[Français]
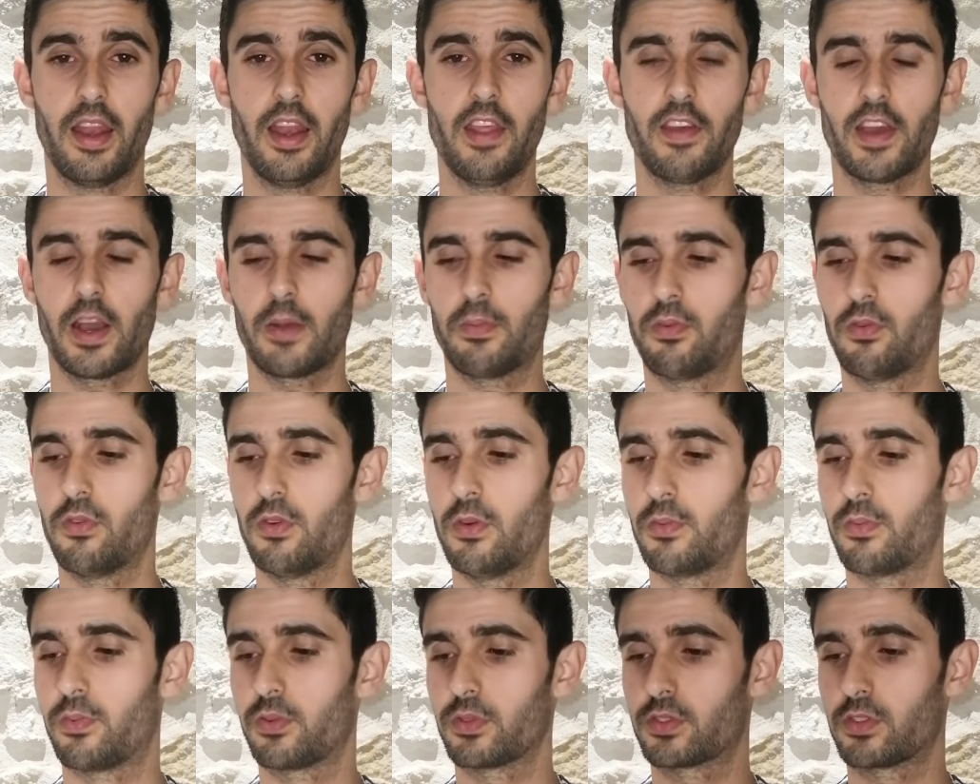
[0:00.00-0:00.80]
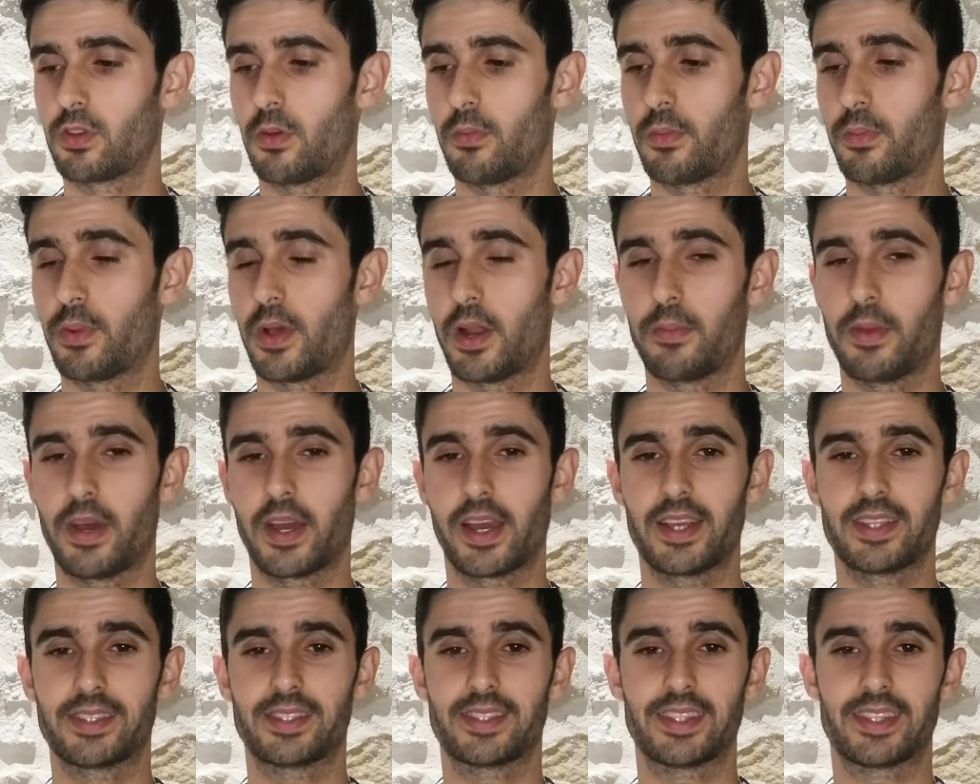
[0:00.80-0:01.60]
Liverpool, pour son
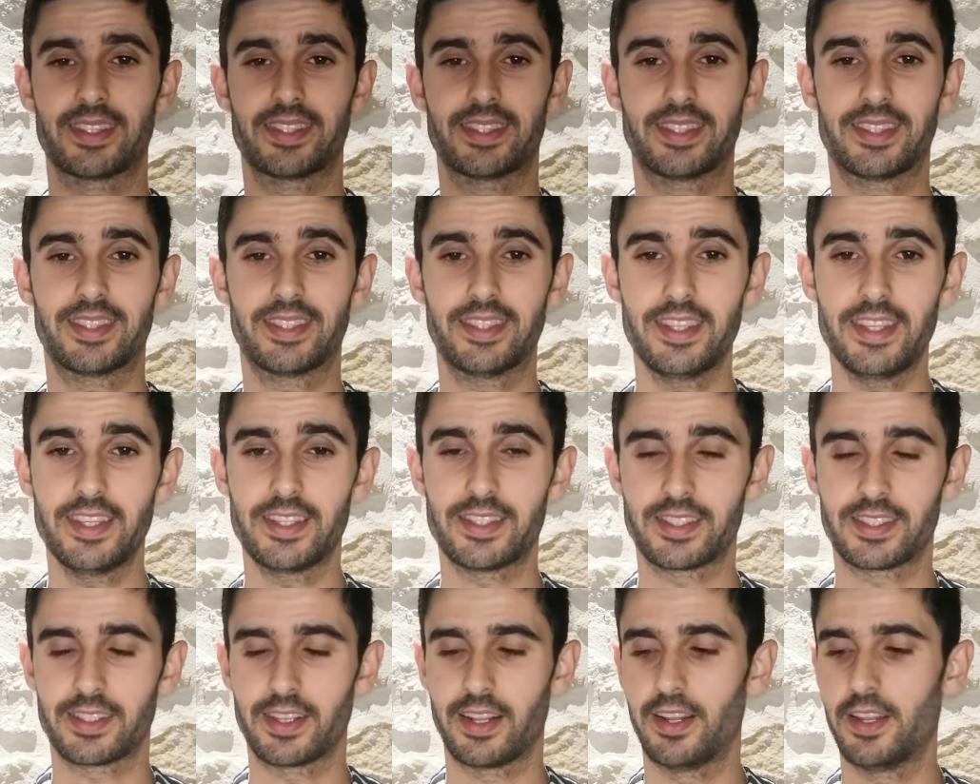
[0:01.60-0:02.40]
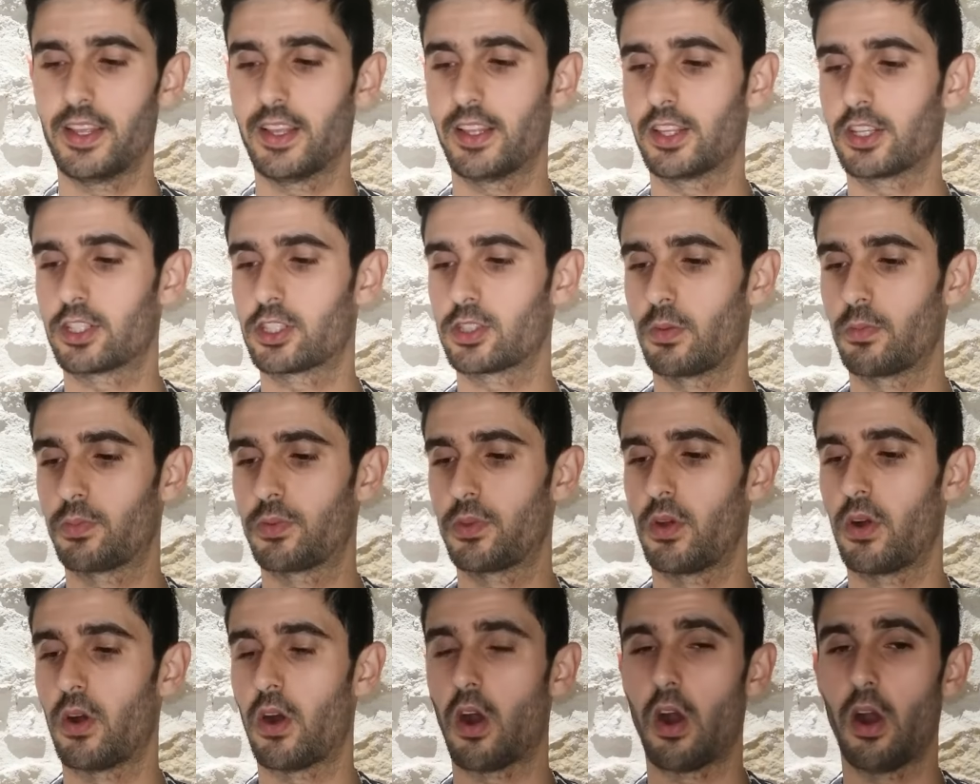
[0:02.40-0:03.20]
palmarès, c'est 6 Ligues des
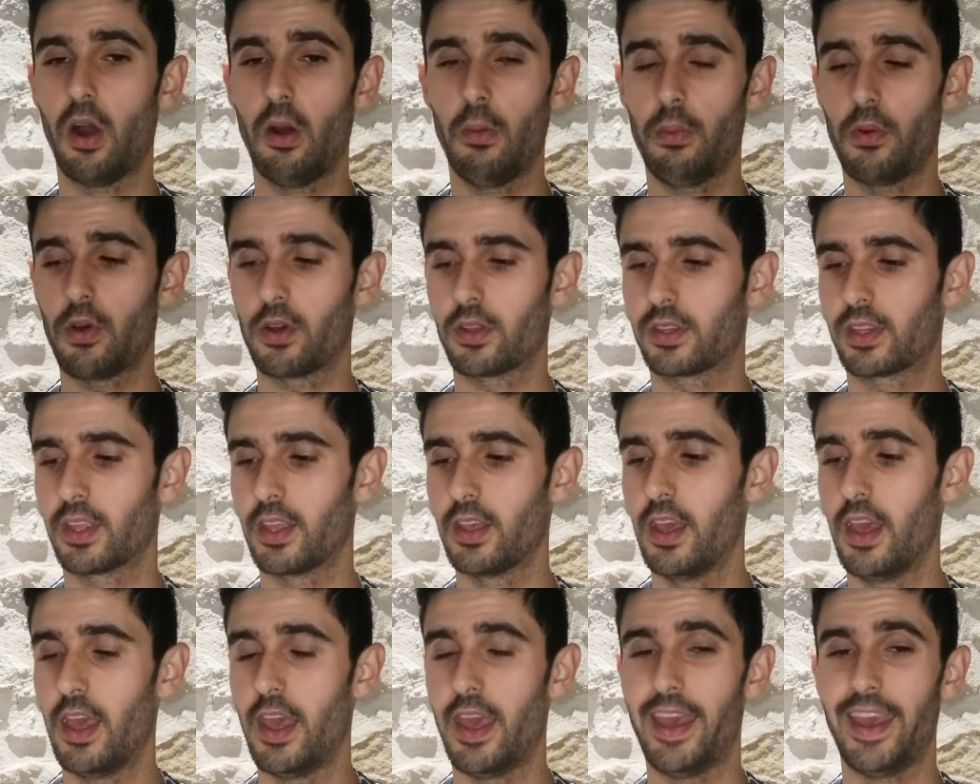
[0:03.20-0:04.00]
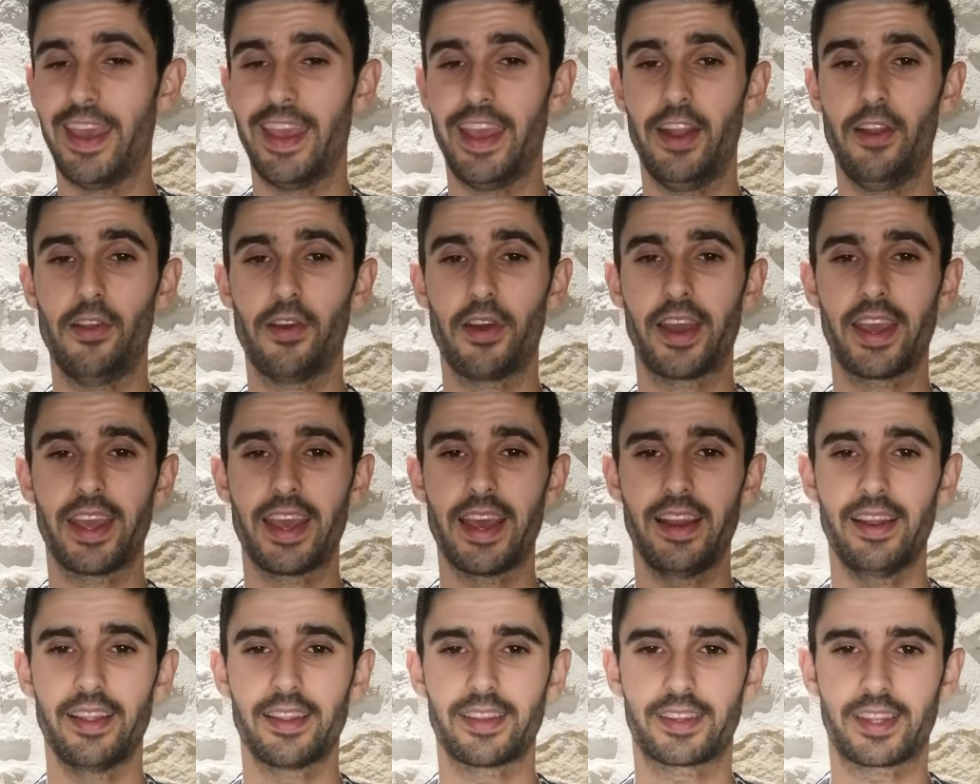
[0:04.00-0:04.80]
Champions remportées et le
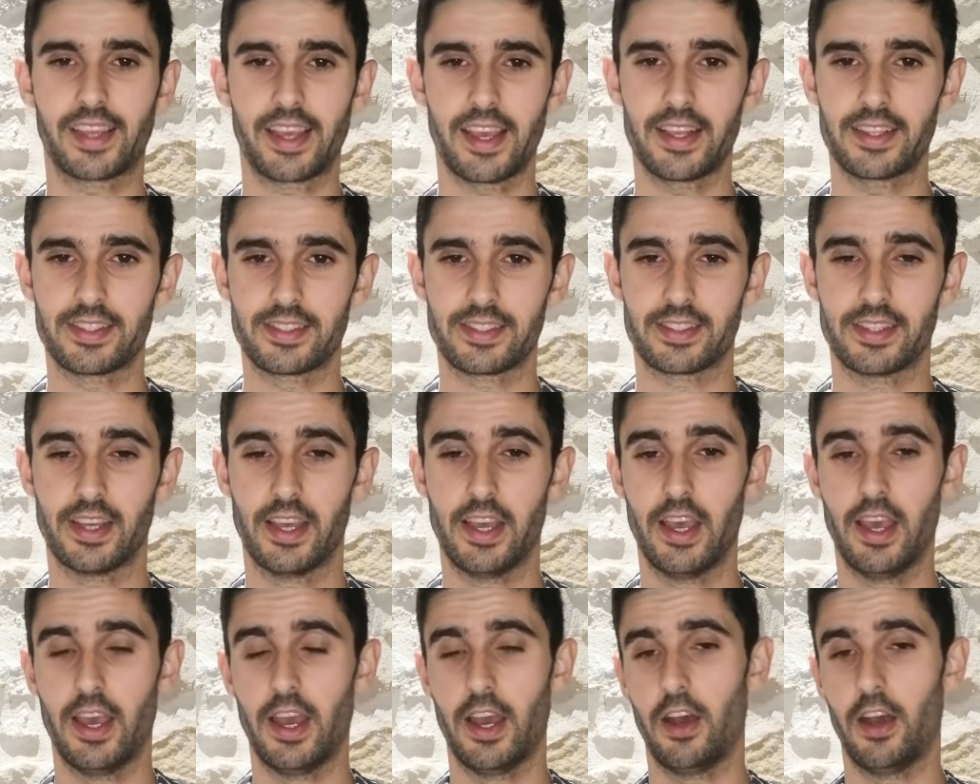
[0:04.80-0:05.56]
Real 13.